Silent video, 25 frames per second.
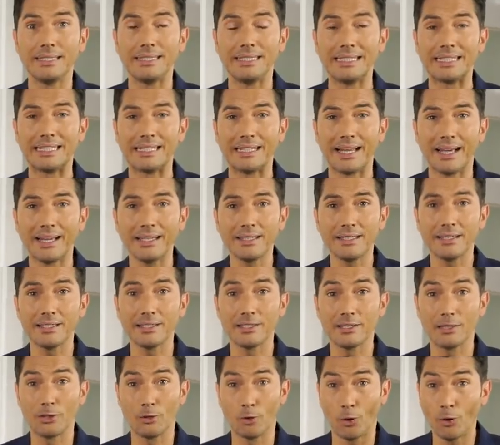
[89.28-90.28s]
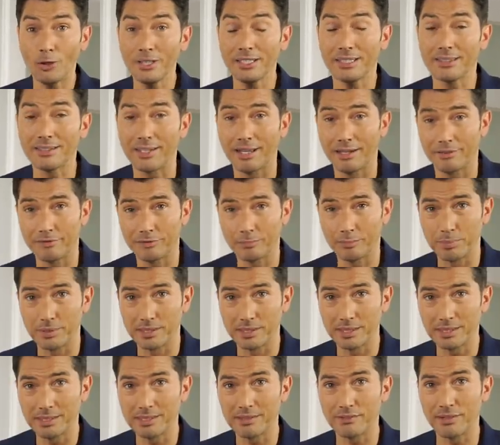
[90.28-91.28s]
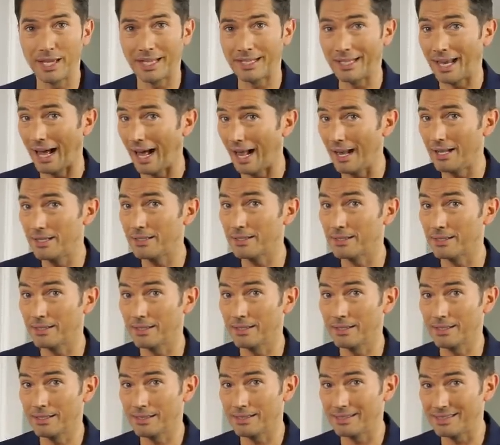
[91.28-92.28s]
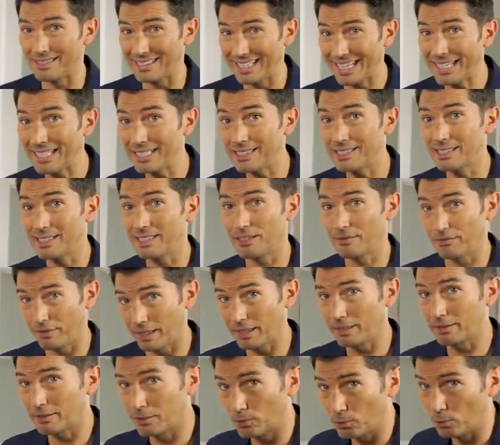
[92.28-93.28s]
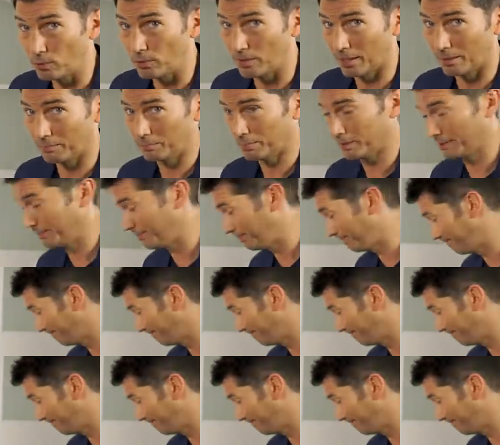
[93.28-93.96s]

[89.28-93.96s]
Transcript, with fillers: die gleiche Leuchtkraft besitzt wie eine alte 60 Watt Glühlampe.